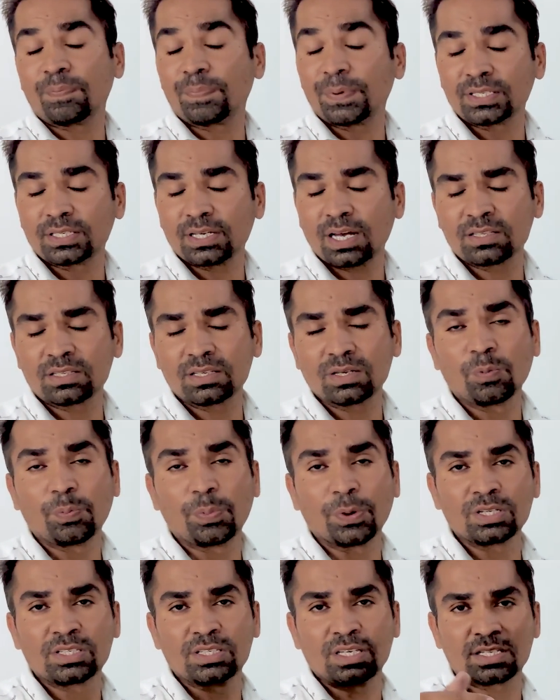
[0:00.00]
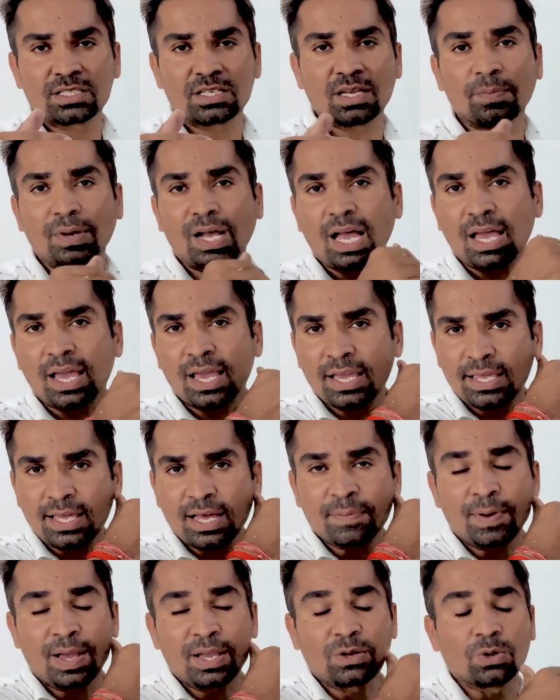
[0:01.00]
पचास से ऊपर जीएसएम का है
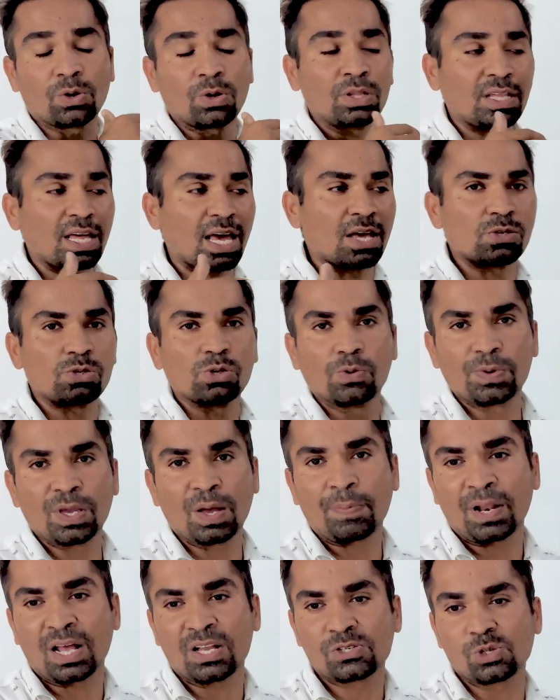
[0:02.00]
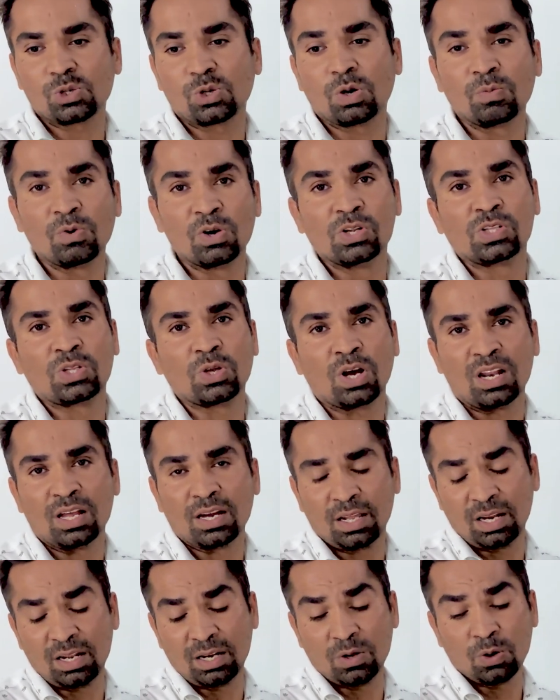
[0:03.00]
या माइक्रोन का है जो भी आप प्लास्टिक को बोलते हो
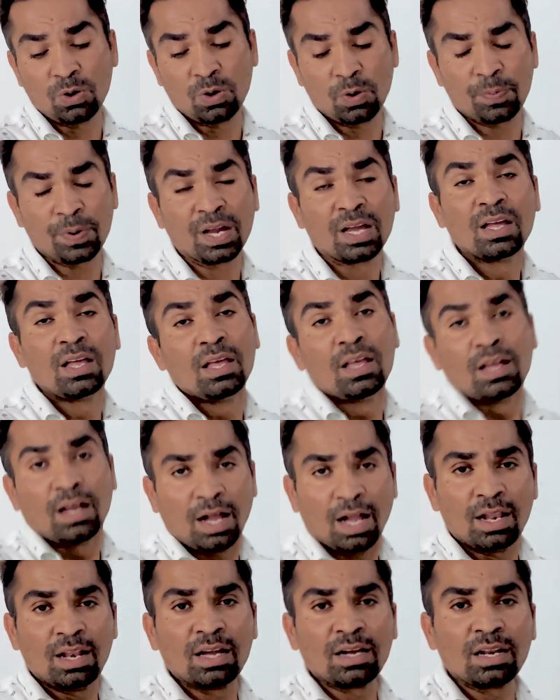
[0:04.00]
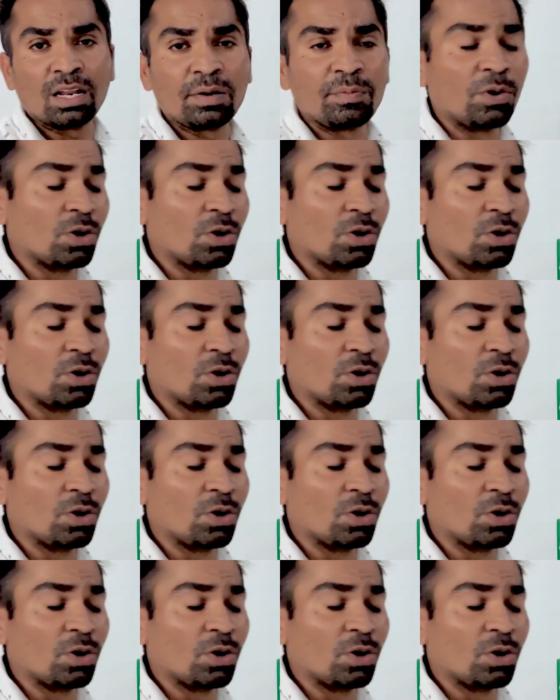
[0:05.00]
अलग अलग लोगों पर अलग अलग